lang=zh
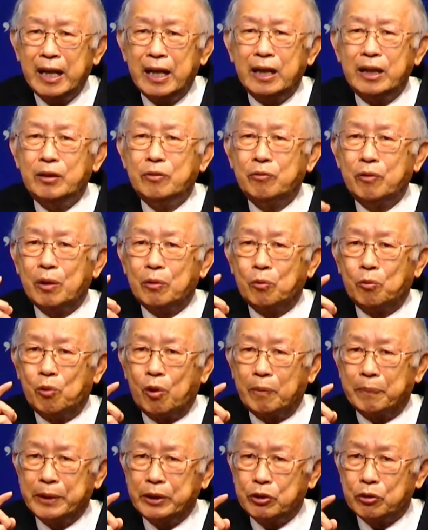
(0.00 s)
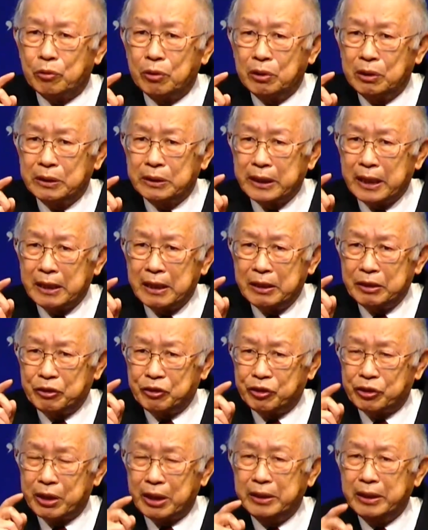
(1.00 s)
因为我们就在
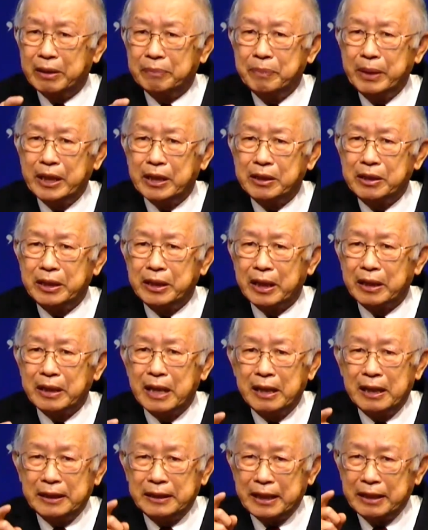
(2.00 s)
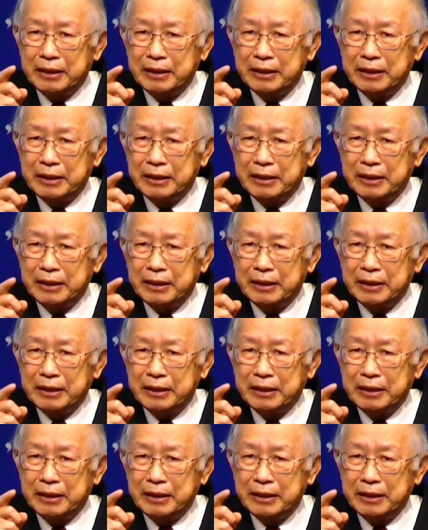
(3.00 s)
神的面前，在